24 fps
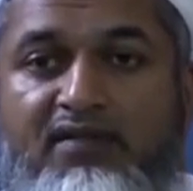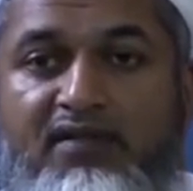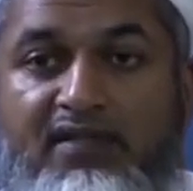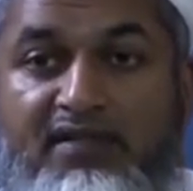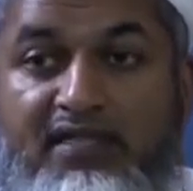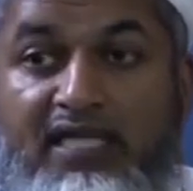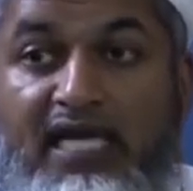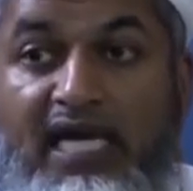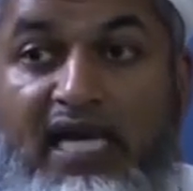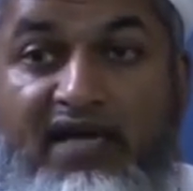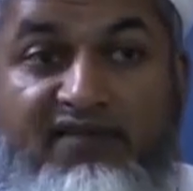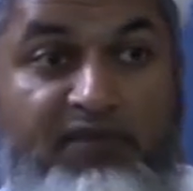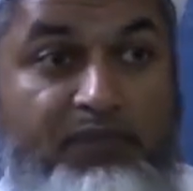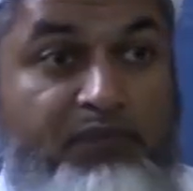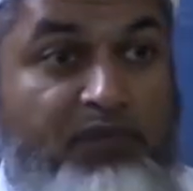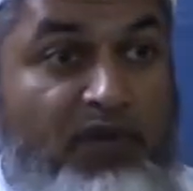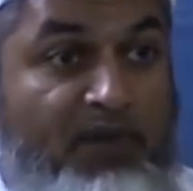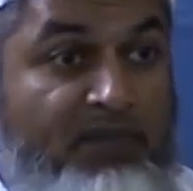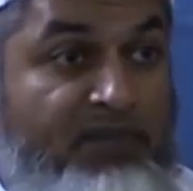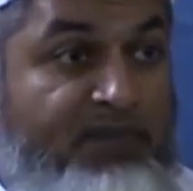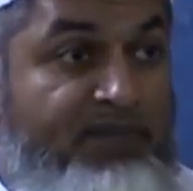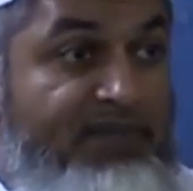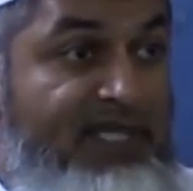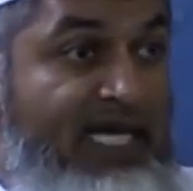случаи,
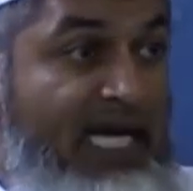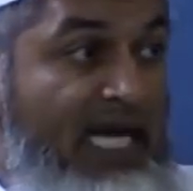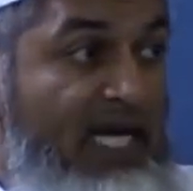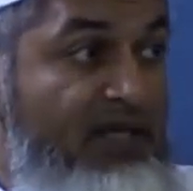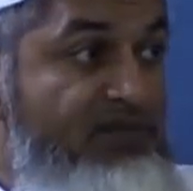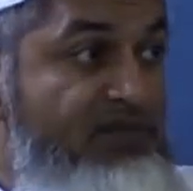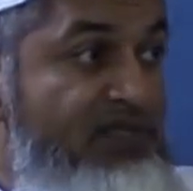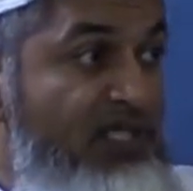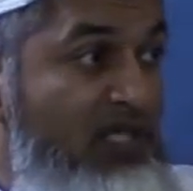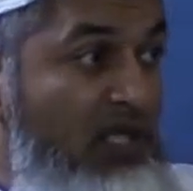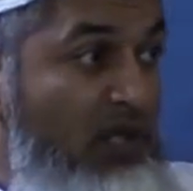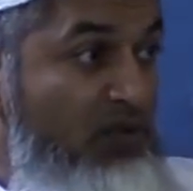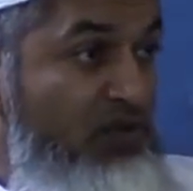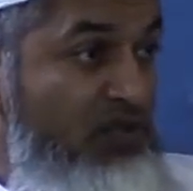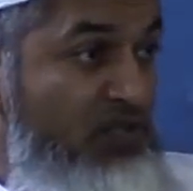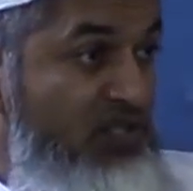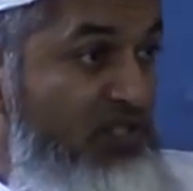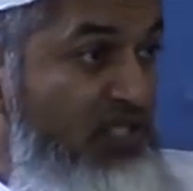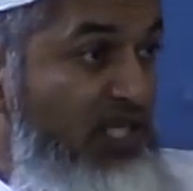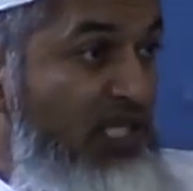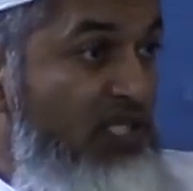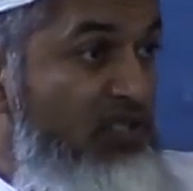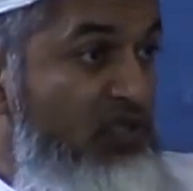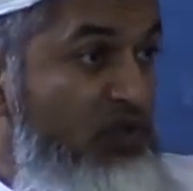когда в одну
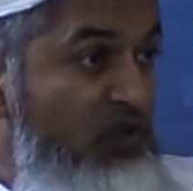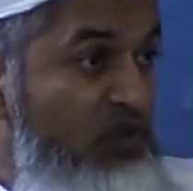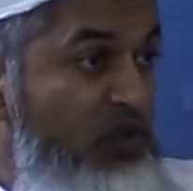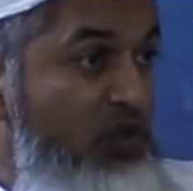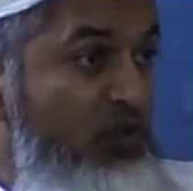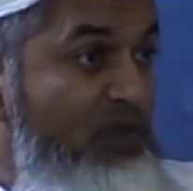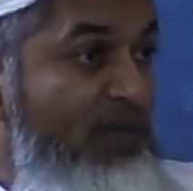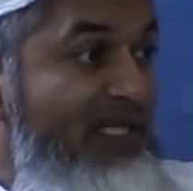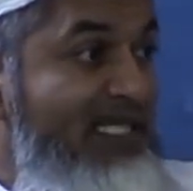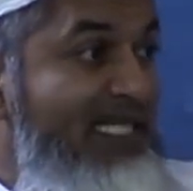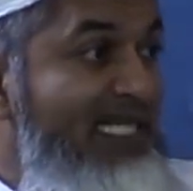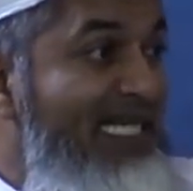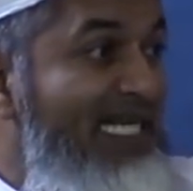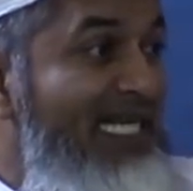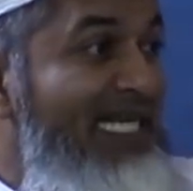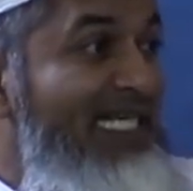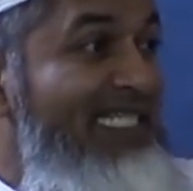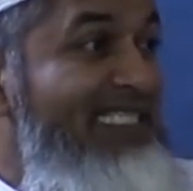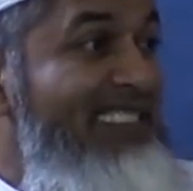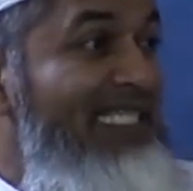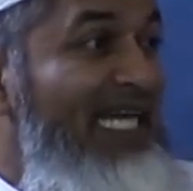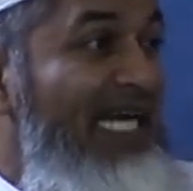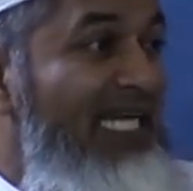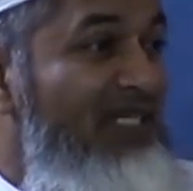из комнат дома человек
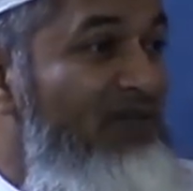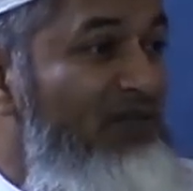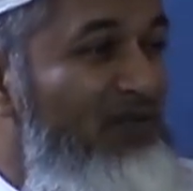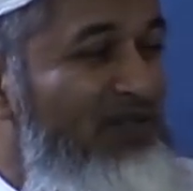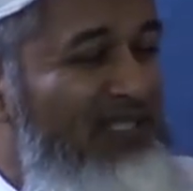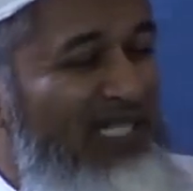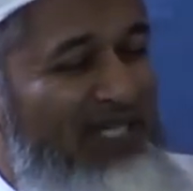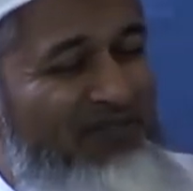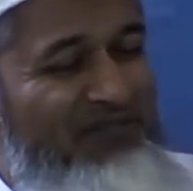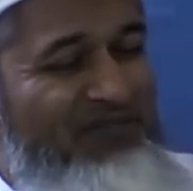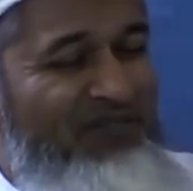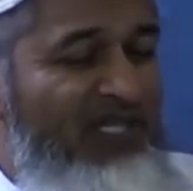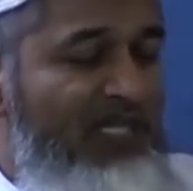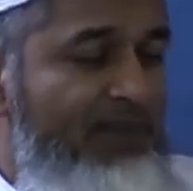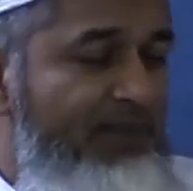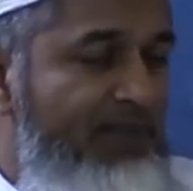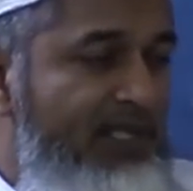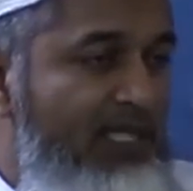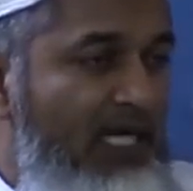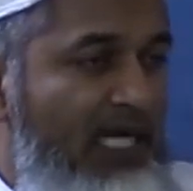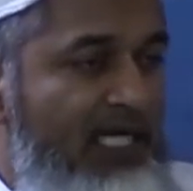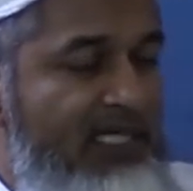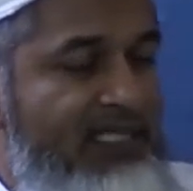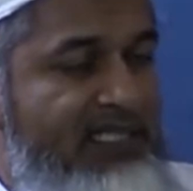заходит и
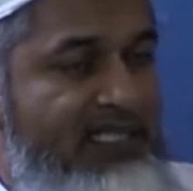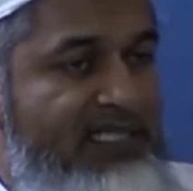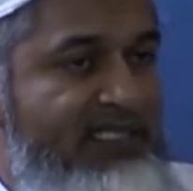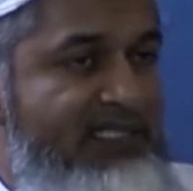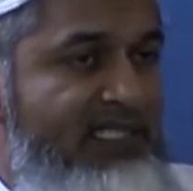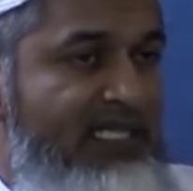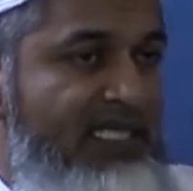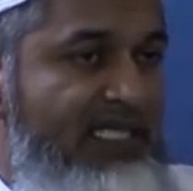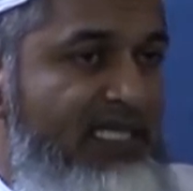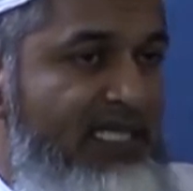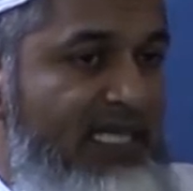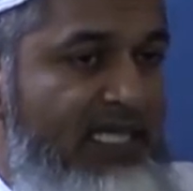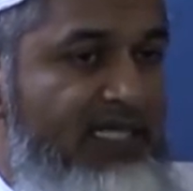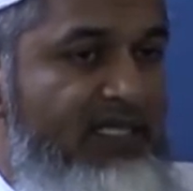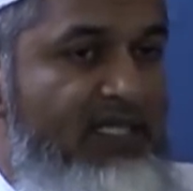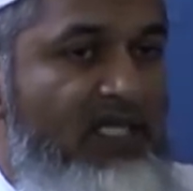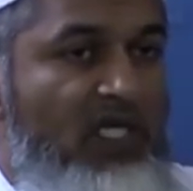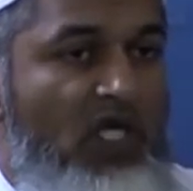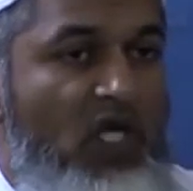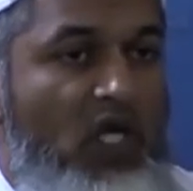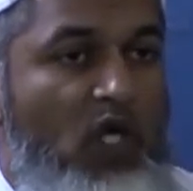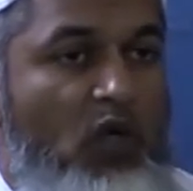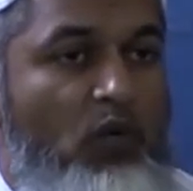тяжесть какую-то чувствует.